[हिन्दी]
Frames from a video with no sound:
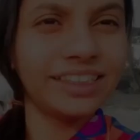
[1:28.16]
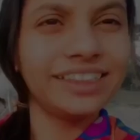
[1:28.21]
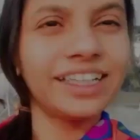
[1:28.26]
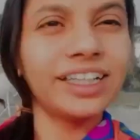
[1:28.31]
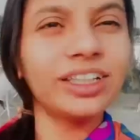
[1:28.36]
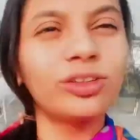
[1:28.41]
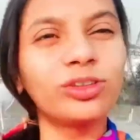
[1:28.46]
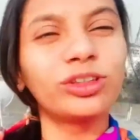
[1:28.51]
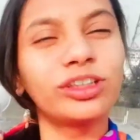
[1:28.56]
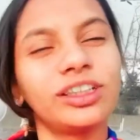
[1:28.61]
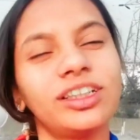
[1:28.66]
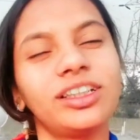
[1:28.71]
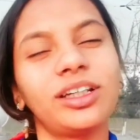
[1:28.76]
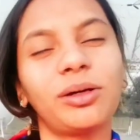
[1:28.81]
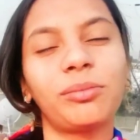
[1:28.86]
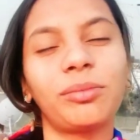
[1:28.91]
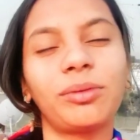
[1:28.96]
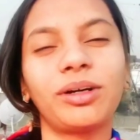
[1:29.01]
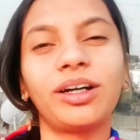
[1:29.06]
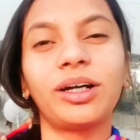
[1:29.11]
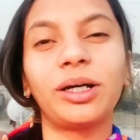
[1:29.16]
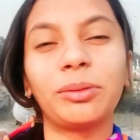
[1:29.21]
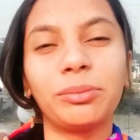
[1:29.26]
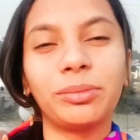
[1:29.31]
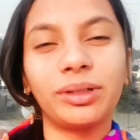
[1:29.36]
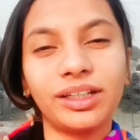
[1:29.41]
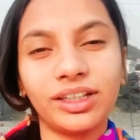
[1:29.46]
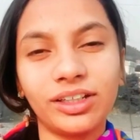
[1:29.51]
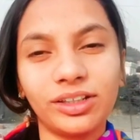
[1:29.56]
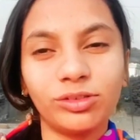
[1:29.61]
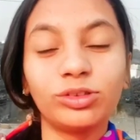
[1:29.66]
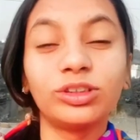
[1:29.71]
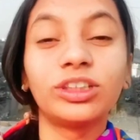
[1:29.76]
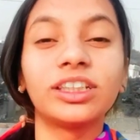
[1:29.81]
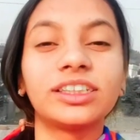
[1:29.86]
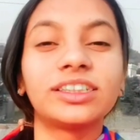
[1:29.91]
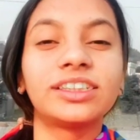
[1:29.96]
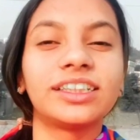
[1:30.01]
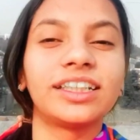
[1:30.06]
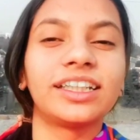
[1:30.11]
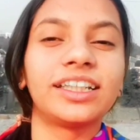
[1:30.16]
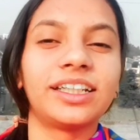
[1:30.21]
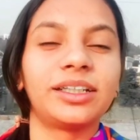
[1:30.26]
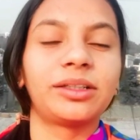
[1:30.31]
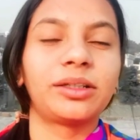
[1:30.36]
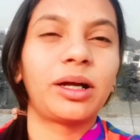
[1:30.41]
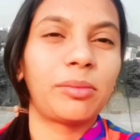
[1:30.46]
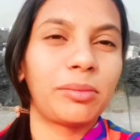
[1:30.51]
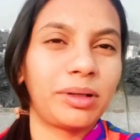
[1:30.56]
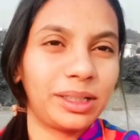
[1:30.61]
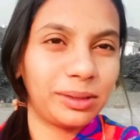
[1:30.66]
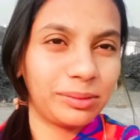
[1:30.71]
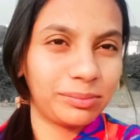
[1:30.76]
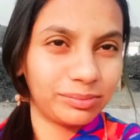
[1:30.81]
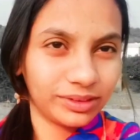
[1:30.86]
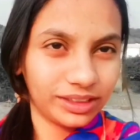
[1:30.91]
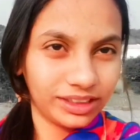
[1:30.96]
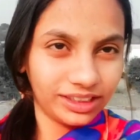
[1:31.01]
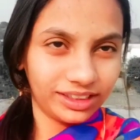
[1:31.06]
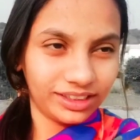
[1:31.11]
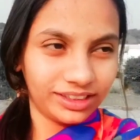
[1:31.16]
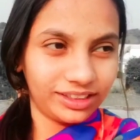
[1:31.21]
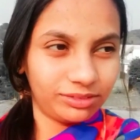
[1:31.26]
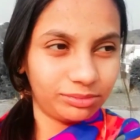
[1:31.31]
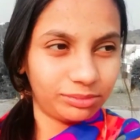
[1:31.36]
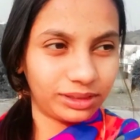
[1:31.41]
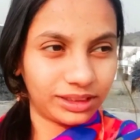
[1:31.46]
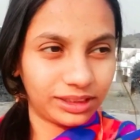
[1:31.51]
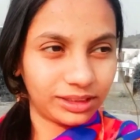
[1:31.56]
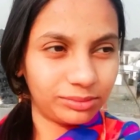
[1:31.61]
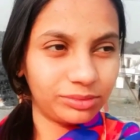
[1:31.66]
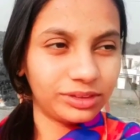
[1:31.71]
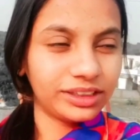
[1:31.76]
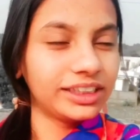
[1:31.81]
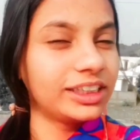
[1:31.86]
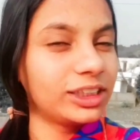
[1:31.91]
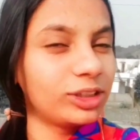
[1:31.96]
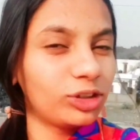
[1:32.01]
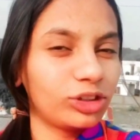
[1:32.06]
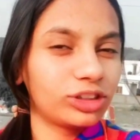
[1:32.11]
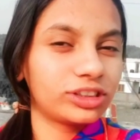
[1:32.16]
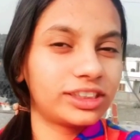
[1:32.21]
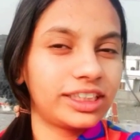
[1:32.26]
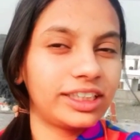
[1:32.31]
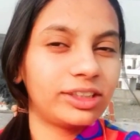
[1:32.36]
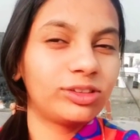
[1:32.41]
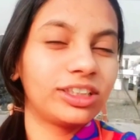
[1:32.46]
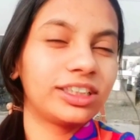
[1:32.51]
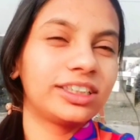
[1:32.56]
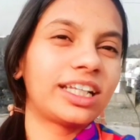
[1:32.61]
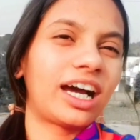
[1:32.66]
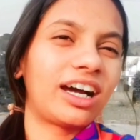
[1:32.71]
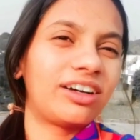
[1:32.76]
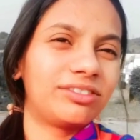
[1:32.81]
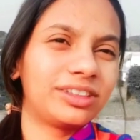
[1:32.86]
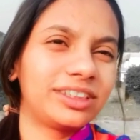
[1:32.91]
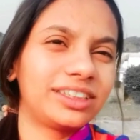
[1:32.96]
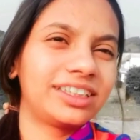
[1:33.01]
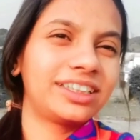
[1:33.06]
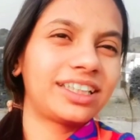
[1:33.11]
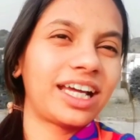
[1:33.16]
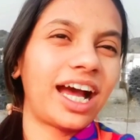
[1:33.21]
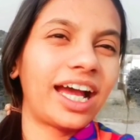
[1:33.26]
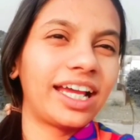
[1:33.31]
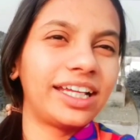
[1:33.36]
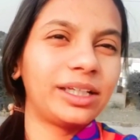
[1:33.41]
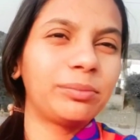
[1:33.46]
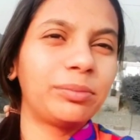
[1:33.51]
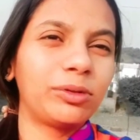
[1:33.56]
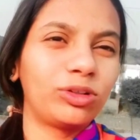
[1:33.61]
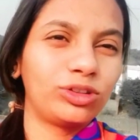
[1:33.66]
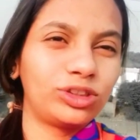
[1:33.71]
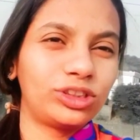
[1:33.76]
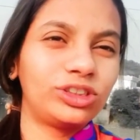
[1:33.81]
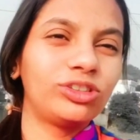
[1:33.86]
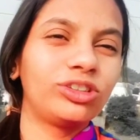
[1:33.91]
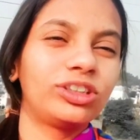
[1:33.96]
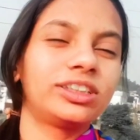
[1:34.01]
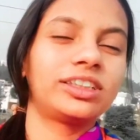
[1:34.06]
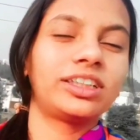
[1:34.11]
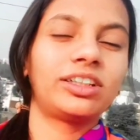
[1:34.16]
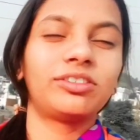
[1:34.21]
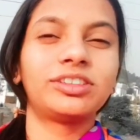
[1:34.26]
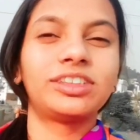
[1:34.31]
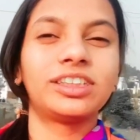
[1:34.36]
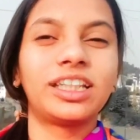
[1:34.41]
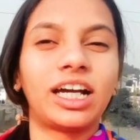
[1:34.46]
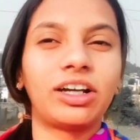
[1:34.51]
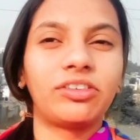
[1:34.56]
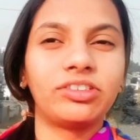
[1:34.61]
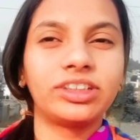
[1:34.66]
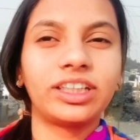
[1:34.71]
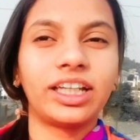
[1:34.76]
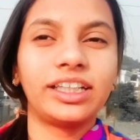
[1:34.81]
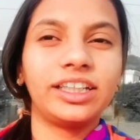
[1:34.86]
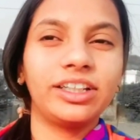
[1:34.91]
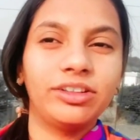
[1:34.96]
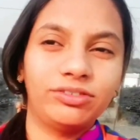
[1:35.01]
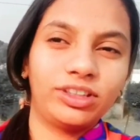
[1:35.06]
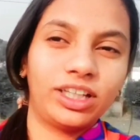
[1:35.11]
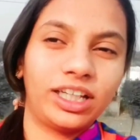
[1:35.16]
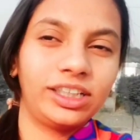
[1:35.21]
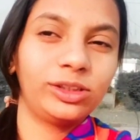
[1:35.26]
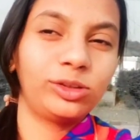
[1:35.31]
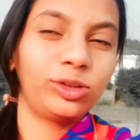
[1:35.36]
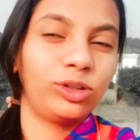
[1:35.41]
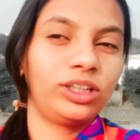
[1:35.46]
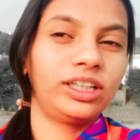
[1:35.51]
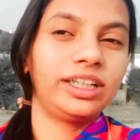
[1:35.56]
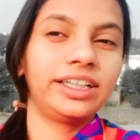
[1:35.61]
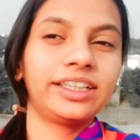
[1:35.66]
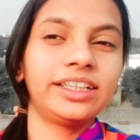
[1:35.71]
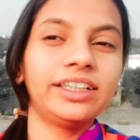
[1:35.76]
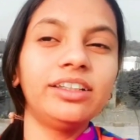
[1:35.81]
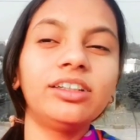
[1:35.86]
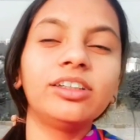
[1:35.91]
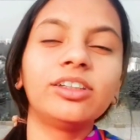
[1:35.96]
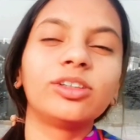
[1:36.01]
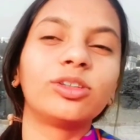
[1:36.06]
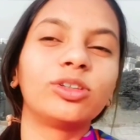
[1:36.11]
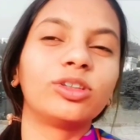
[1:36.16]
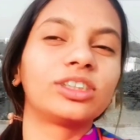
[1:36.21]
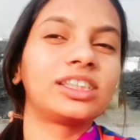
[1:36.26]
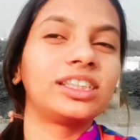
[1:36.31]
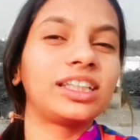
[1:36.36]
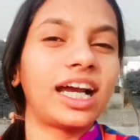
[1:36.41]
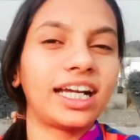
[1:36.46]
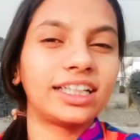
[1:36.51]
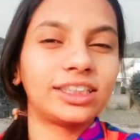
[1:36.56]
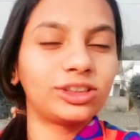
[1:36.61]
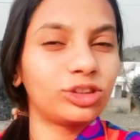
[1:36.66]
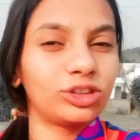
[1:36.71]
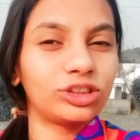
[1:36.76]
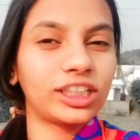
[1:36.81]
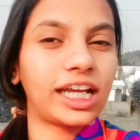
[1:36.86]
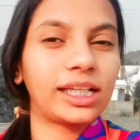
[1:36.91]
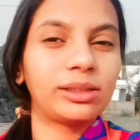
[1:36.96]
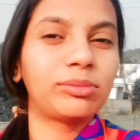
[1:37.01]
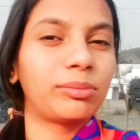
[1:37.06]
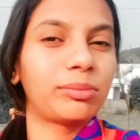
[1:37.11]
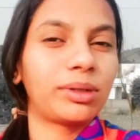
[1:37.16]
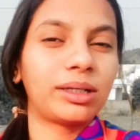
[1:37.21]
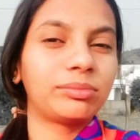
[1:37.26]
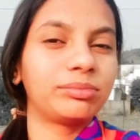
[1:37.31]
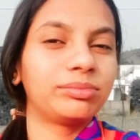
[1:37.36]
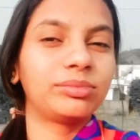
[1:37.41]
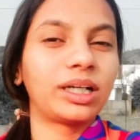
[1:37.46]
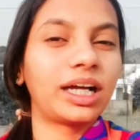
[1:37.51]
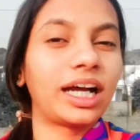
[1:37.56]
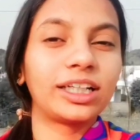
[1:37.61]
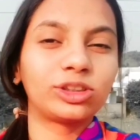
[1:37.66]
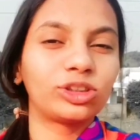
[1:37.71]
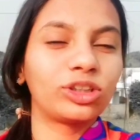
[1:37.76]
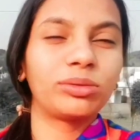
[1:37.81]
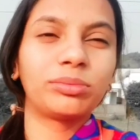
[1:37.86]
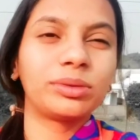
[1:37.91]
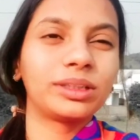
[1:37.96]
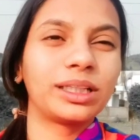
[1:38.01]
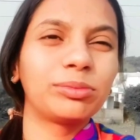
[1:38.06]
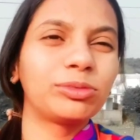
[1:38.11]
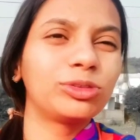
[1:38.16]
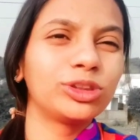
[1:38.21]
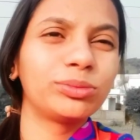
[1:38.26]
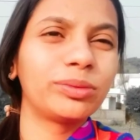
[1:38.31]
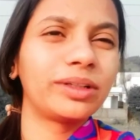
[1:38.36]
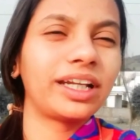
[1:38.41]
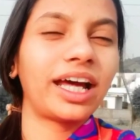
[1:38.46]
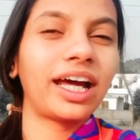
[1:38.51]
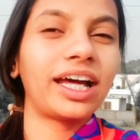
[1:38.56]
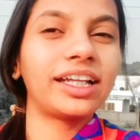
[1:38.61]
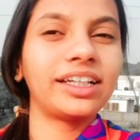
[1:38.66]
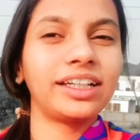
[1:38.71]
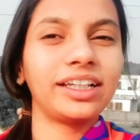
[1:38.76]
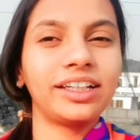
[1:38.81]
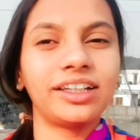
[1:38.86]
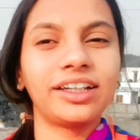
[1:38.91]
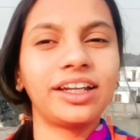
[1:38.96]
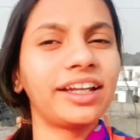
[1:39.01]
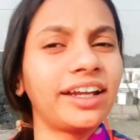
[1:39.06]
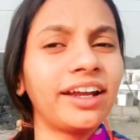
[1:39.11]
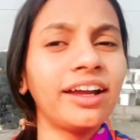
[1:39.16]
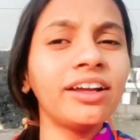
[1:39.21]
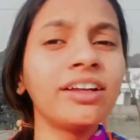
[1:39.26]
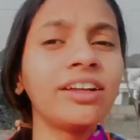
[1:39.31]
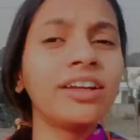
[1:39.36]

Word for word: नहीं है क्योंकि हम हमें उधर से हमारे मतलब दीदी लोग से उधर दावत आई है पड़ोसियों की तरफ से दावत आई है अफतारी खोलने की तो इसलिए आज तो शायद मम्मा आज तो हम मतलब कुछ बना नहीं रही है